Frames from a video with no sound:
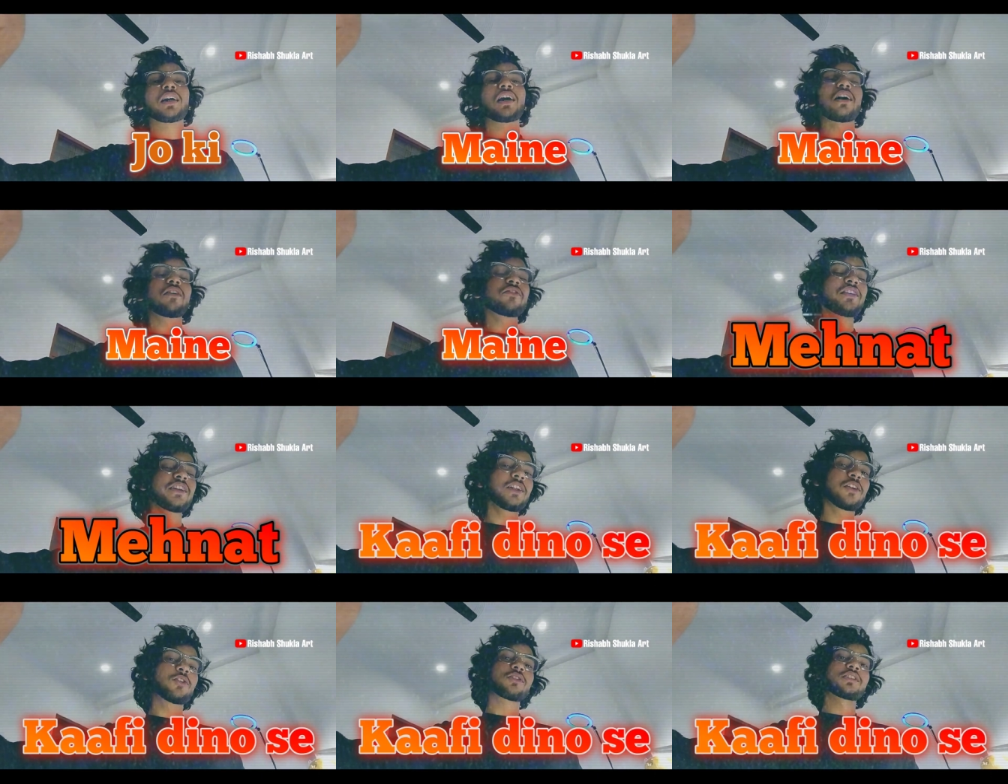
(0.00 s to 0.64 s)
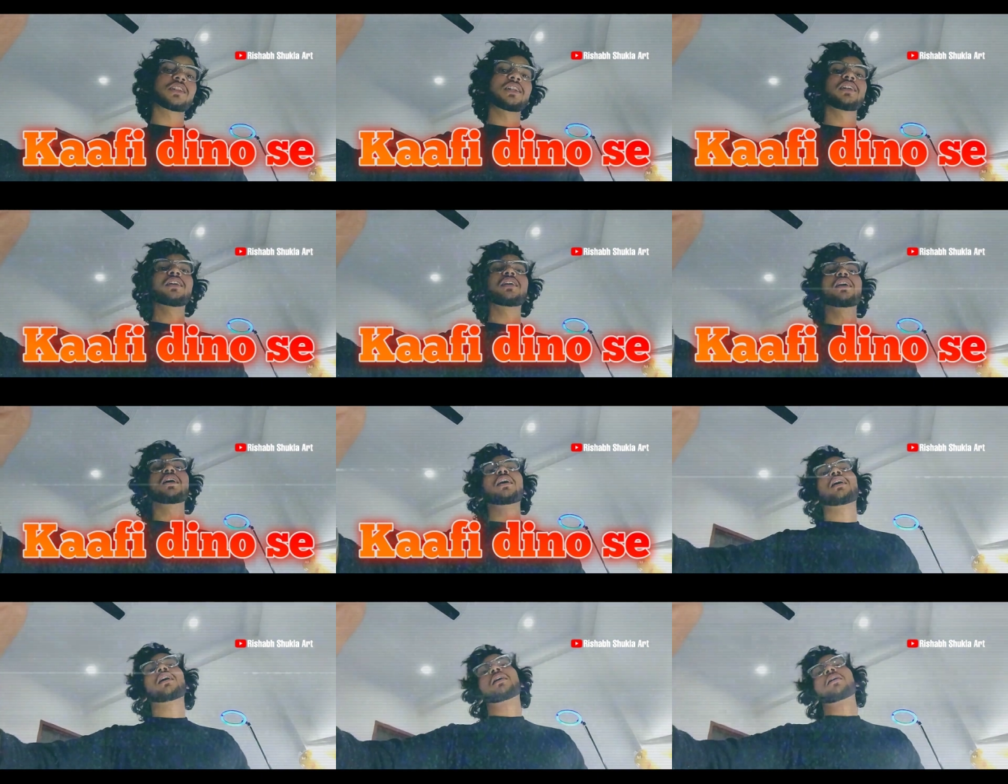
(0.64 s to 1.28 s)
मैंने काफ़ी दिनों से
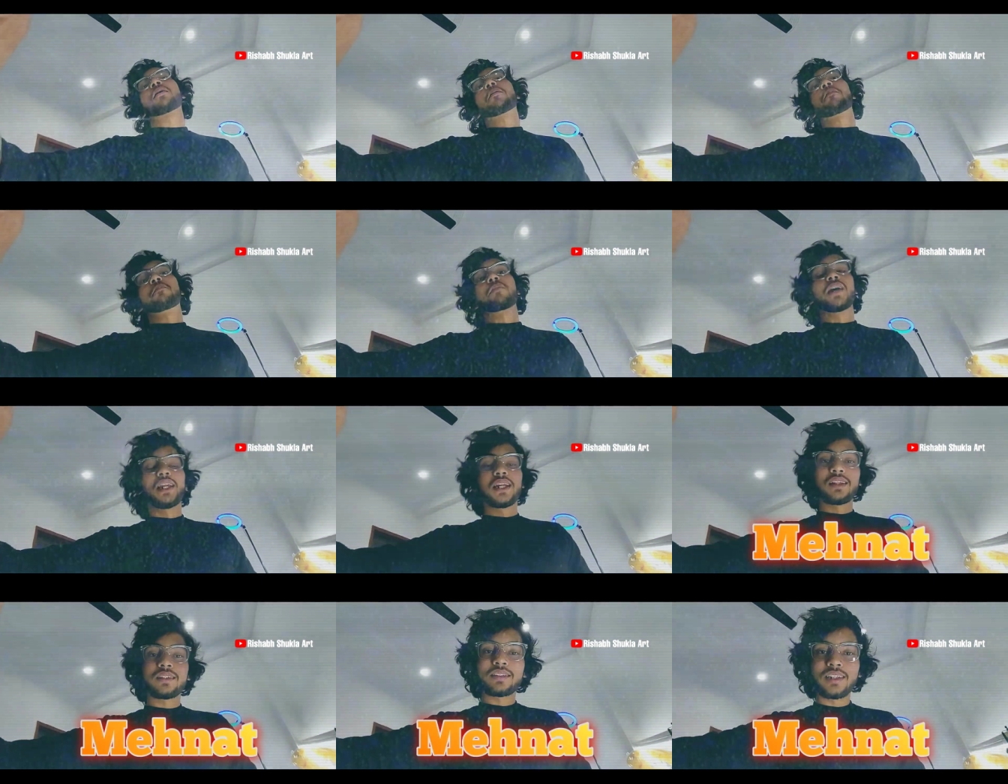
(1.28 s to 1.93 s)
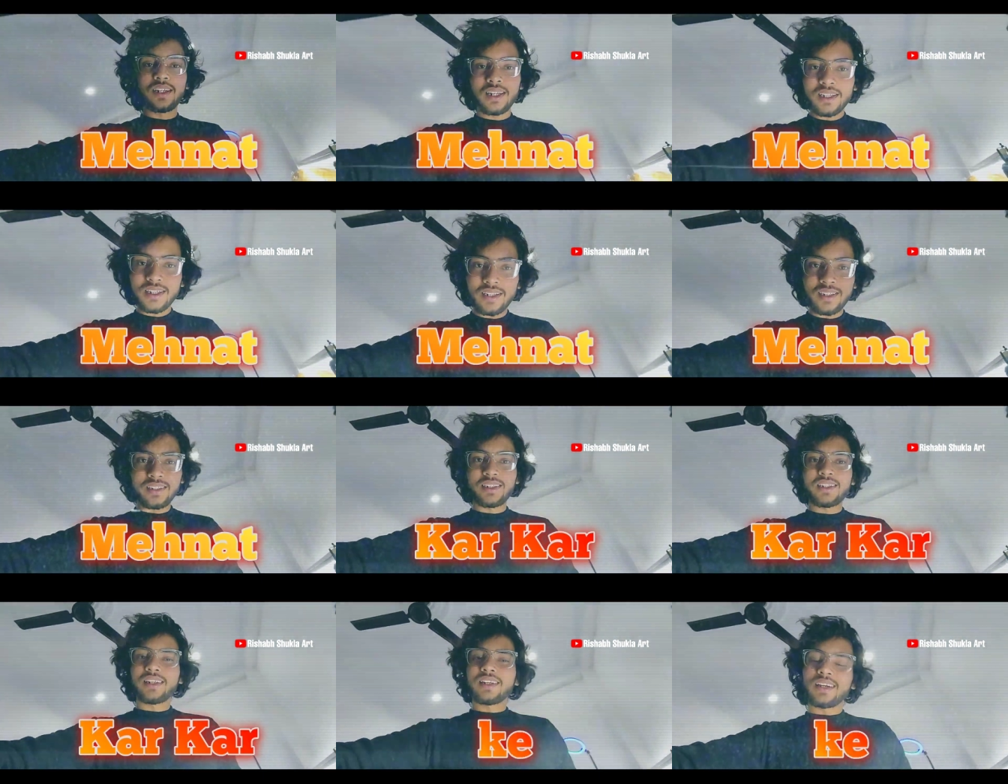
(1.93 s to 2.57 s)
मेहनत कर
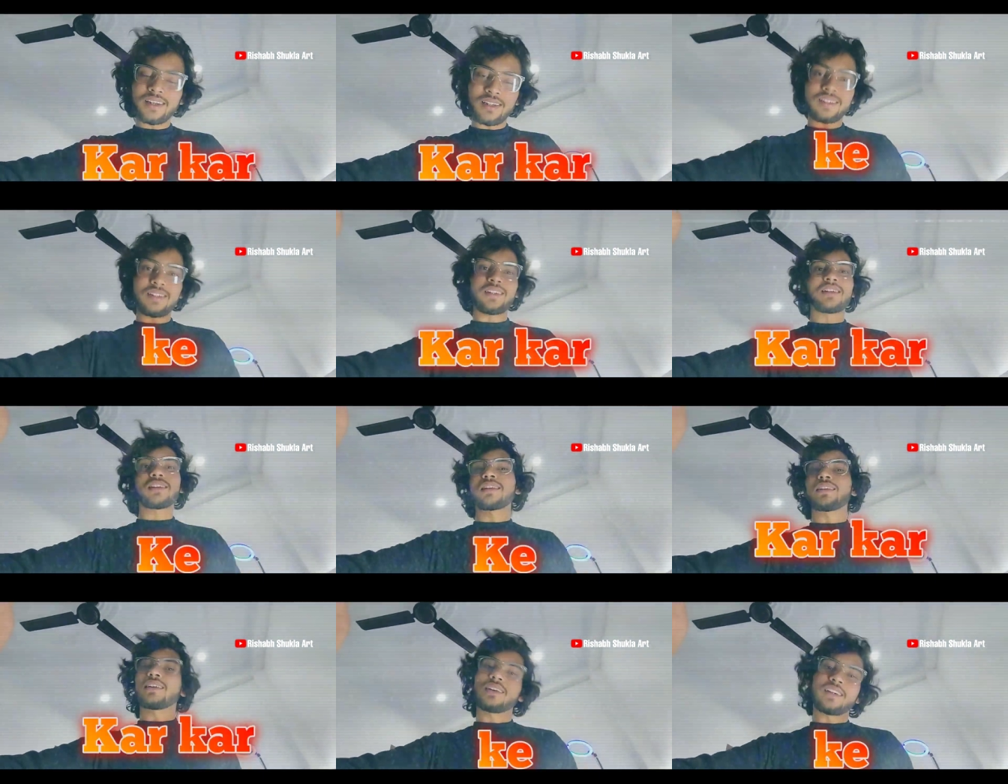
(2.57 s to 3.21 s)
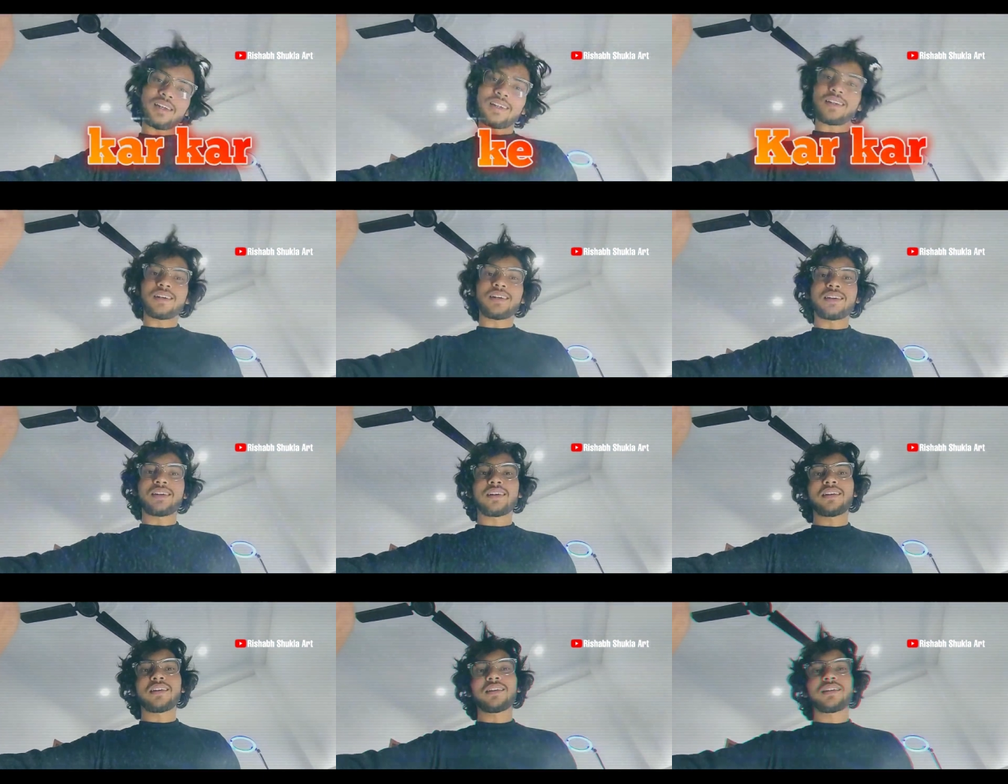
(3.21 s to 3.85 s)
करके कर करके कर
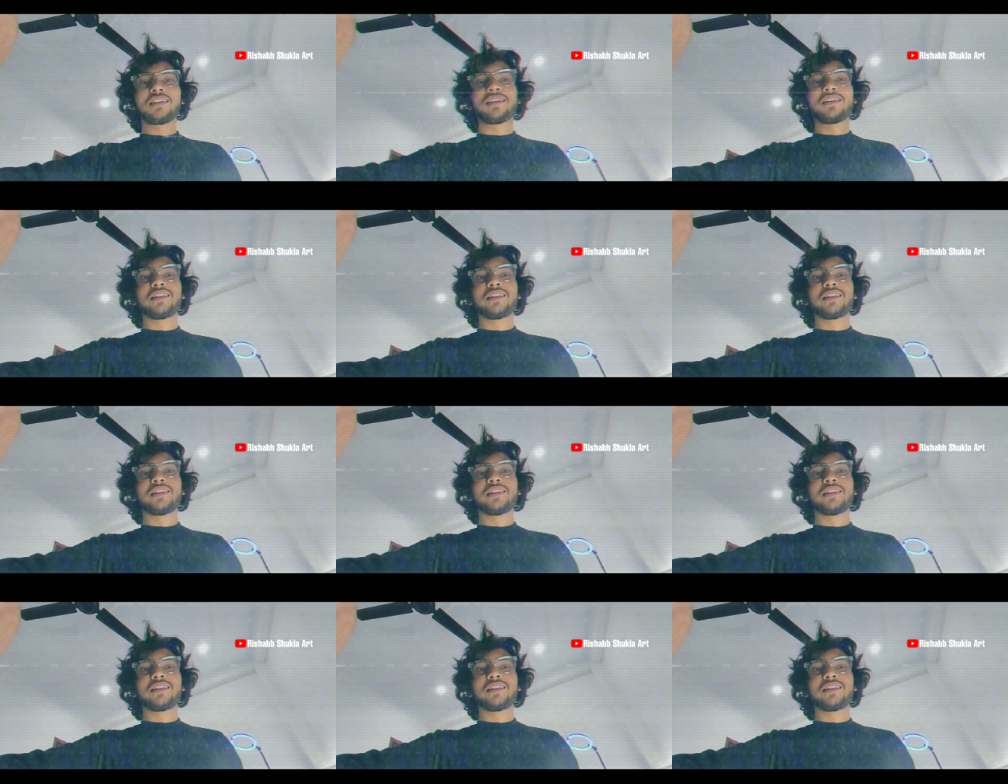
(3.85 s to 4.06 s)
करके